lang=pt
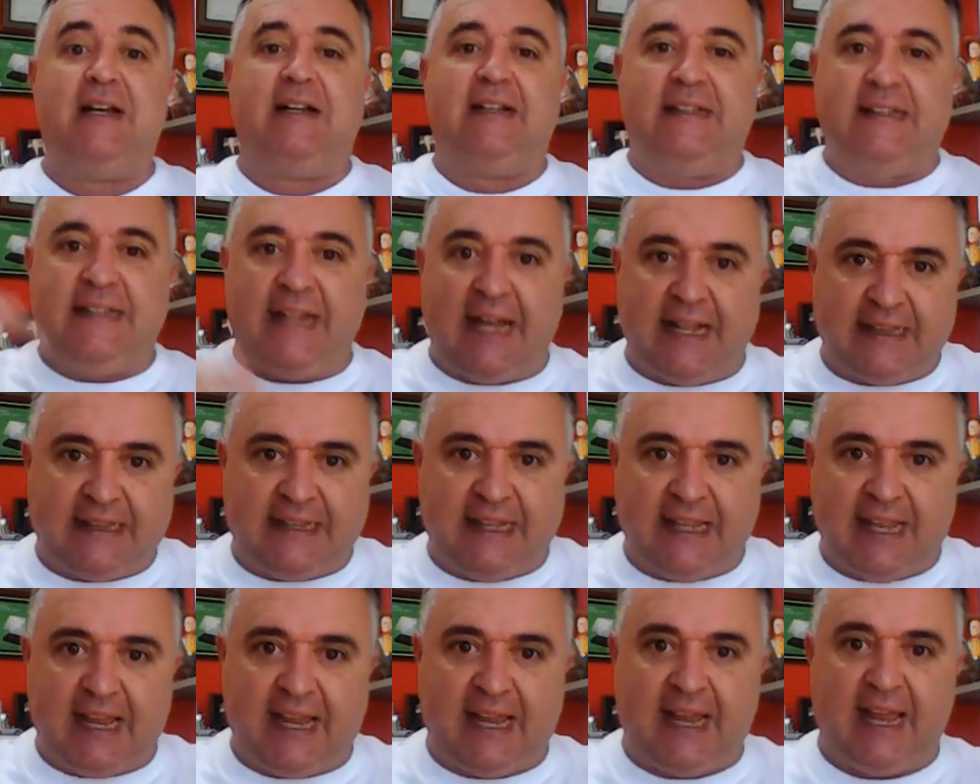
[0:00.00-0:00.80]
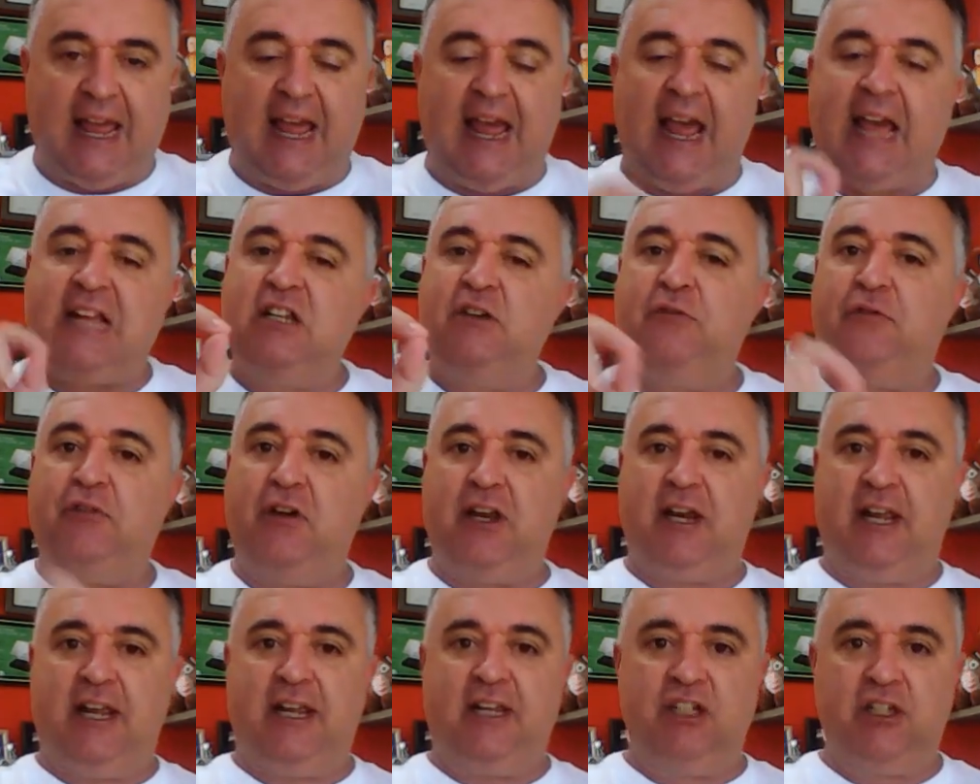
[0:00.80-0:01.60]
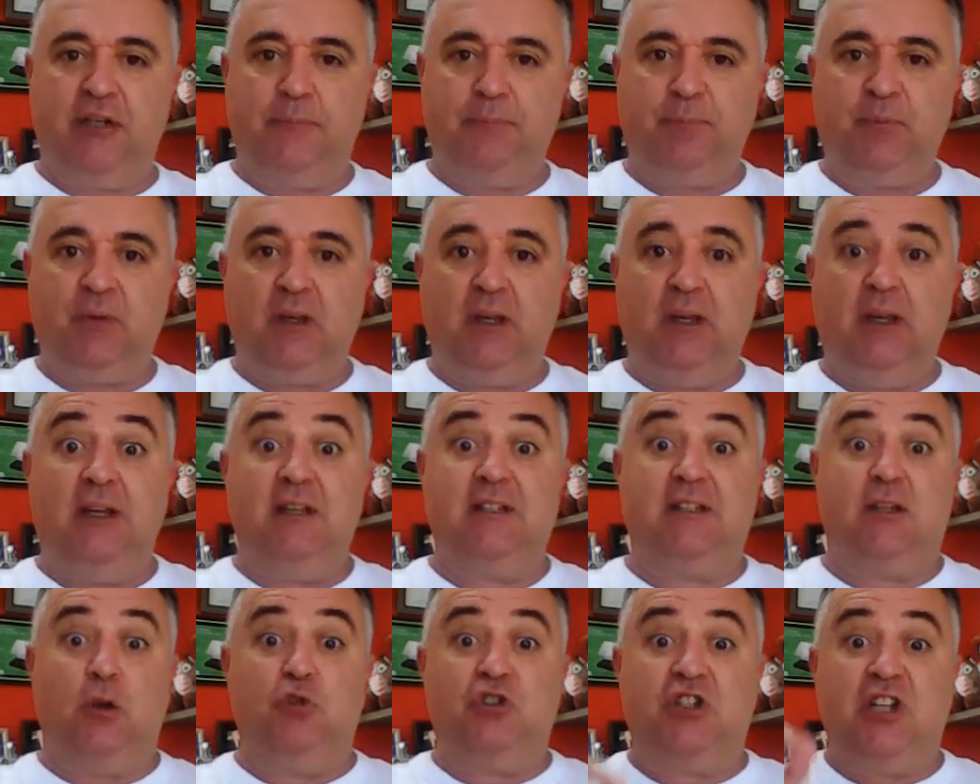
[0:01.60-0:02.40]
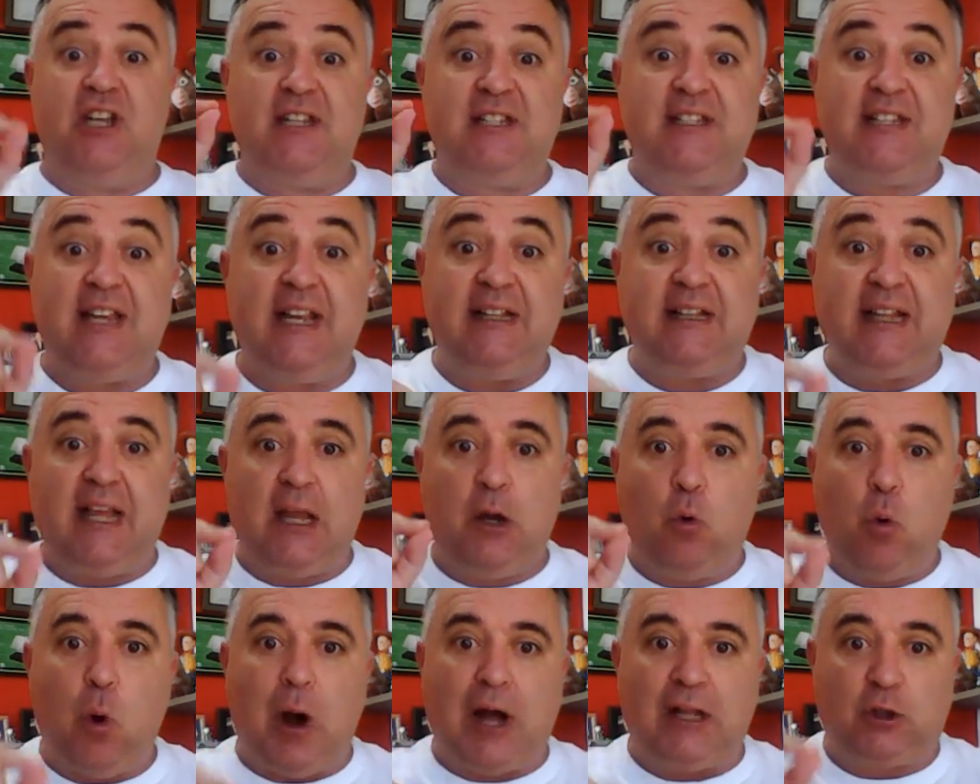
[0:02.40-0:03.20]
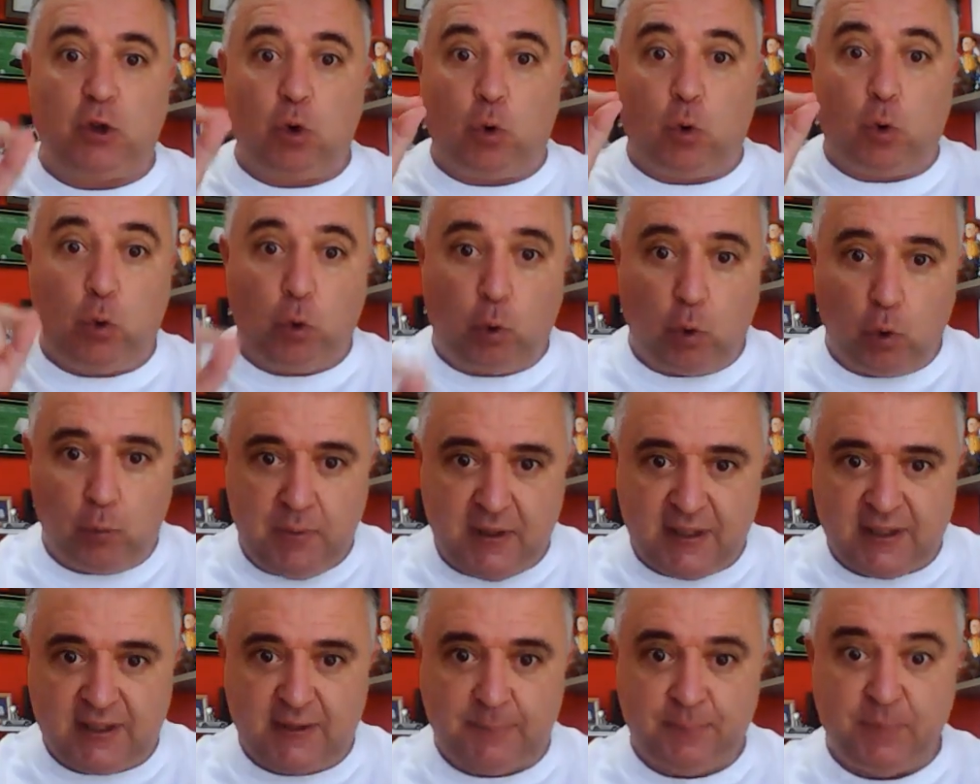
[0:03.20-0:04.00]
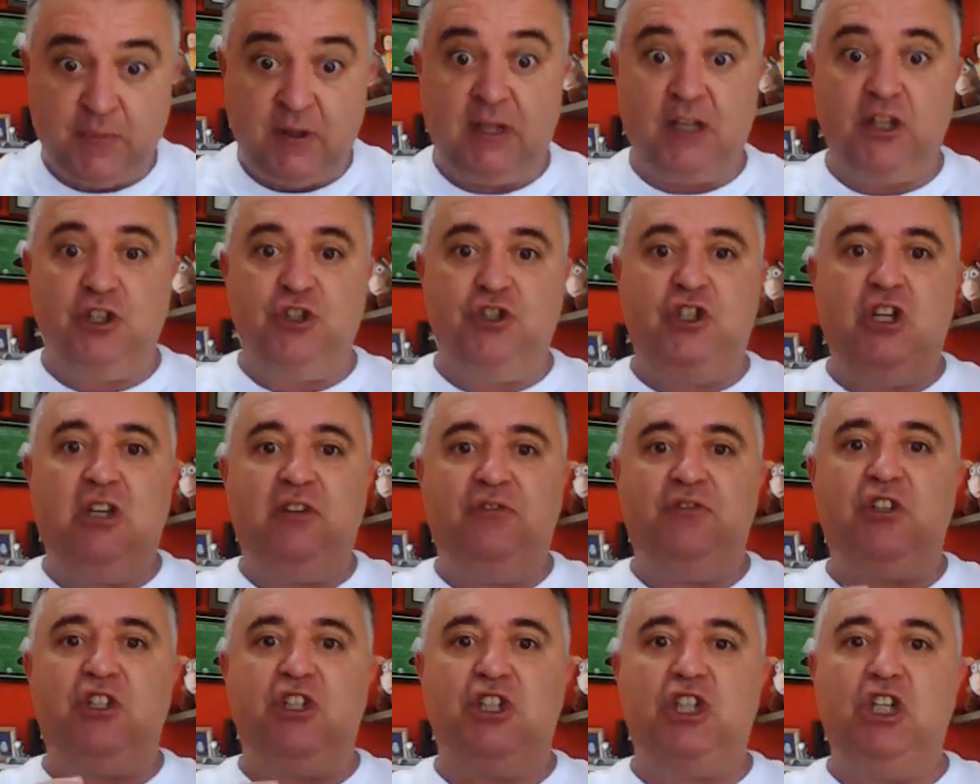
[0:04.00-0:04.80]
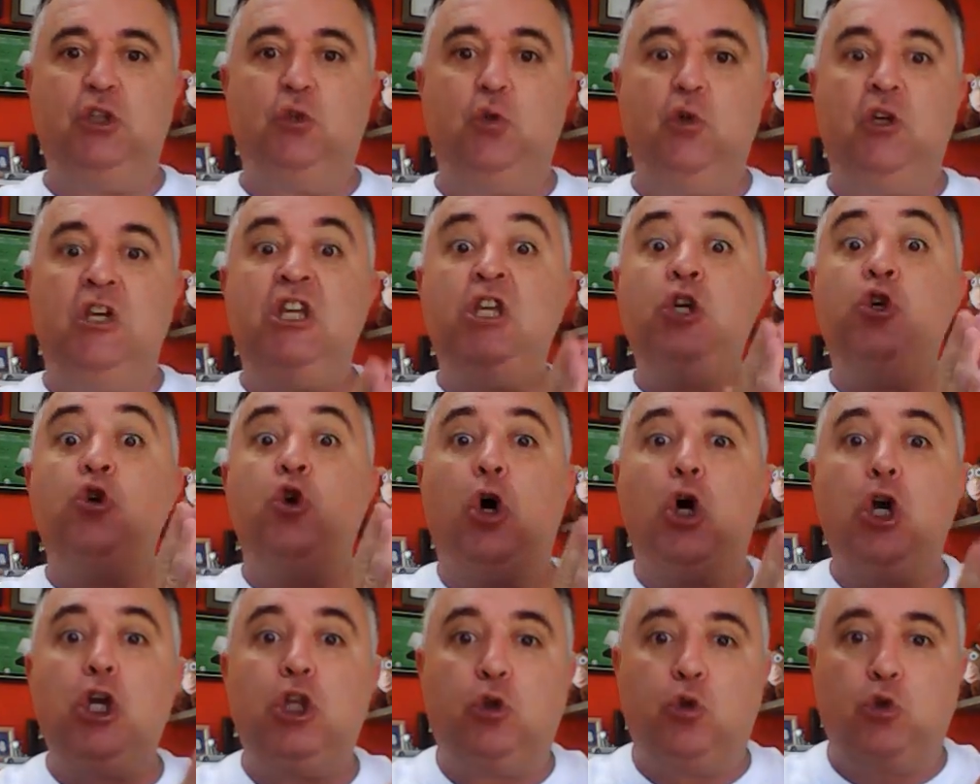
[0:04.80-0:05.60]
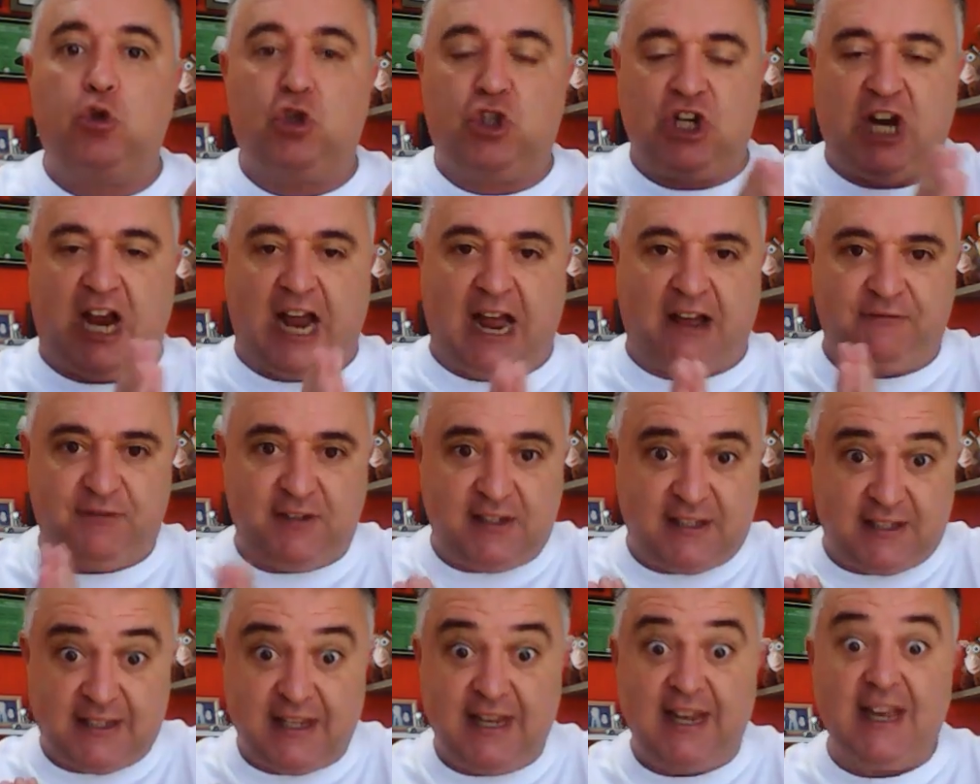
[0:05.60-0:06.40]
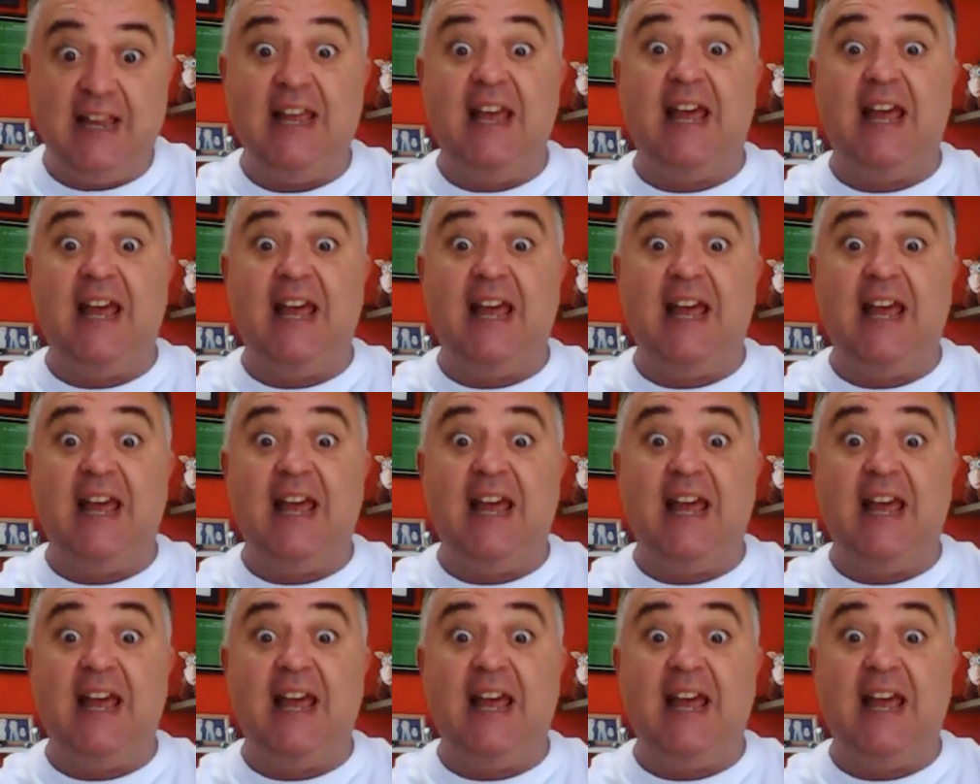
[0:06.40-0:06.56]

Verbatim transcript: Na D é diferente. São 64 clubes dividido em oito chaves